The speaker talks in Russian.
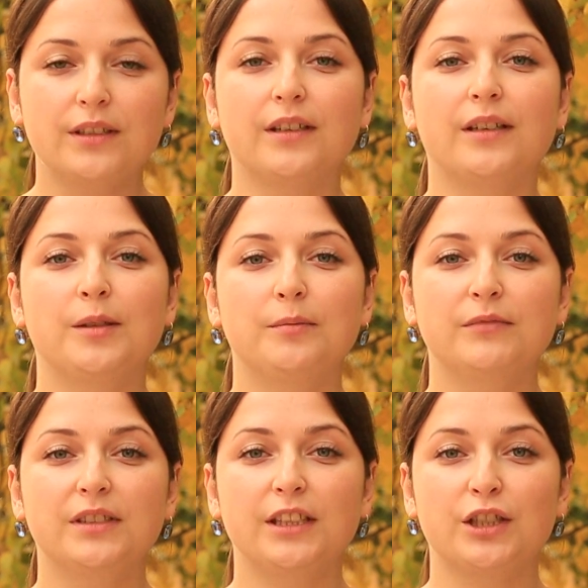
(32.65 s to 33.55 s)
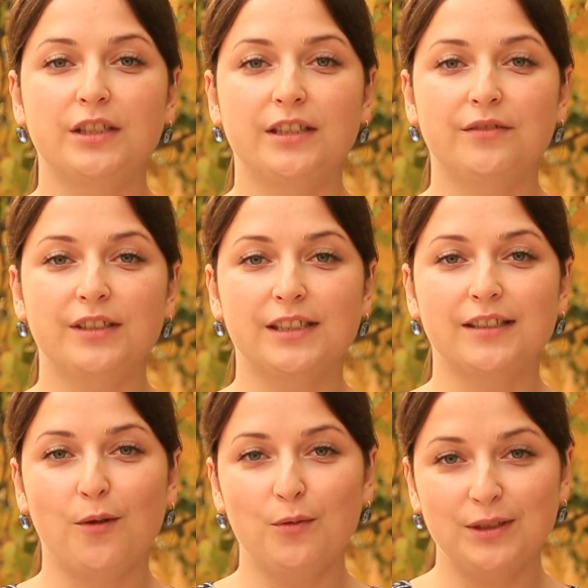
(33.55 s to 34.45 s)
Э, мы решили выйти
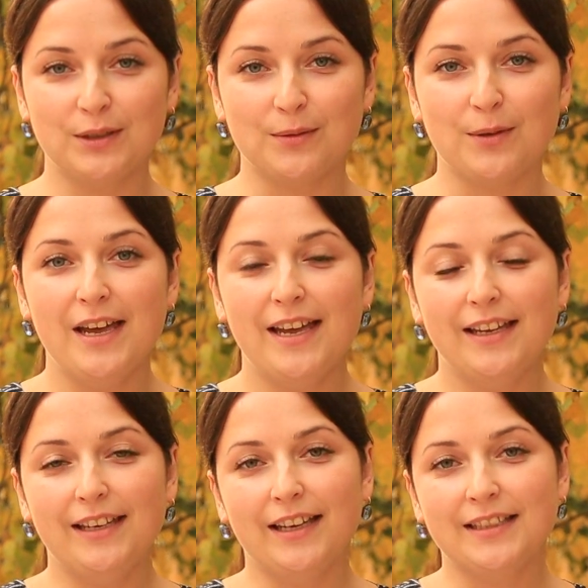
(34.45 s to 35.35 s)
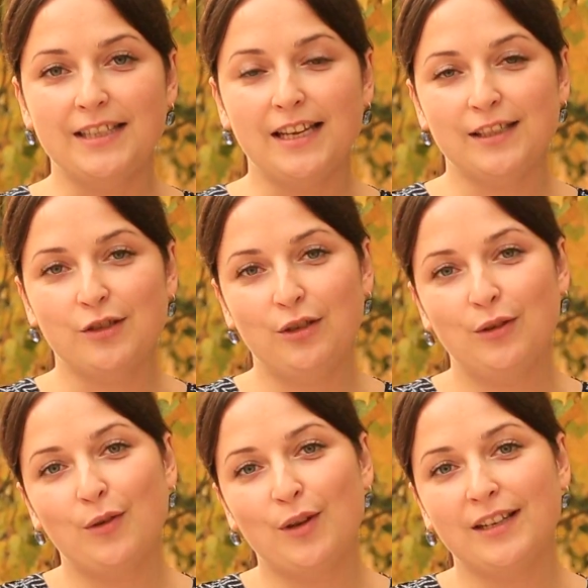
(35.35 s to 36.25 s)
на улицу и отснять
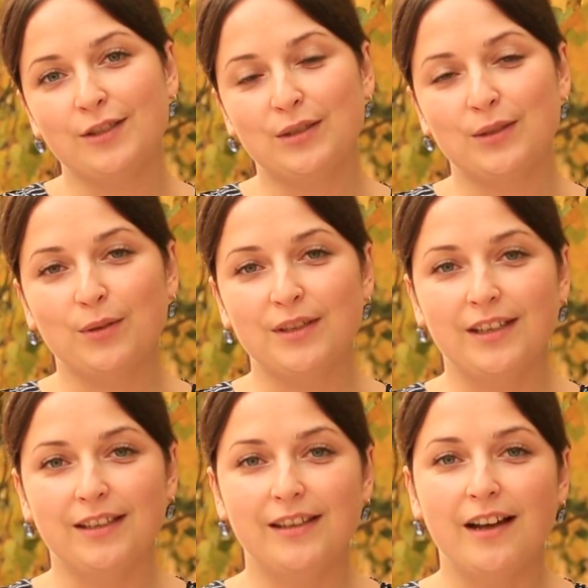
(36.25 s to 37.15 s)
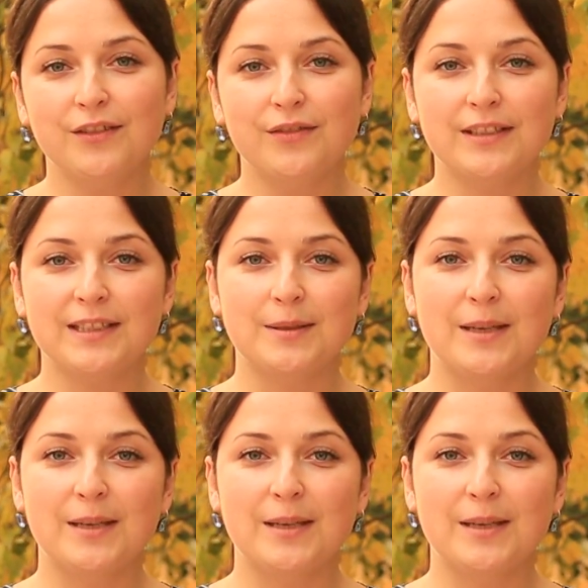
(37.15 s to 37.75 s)
очередной раз частотники Danfoss,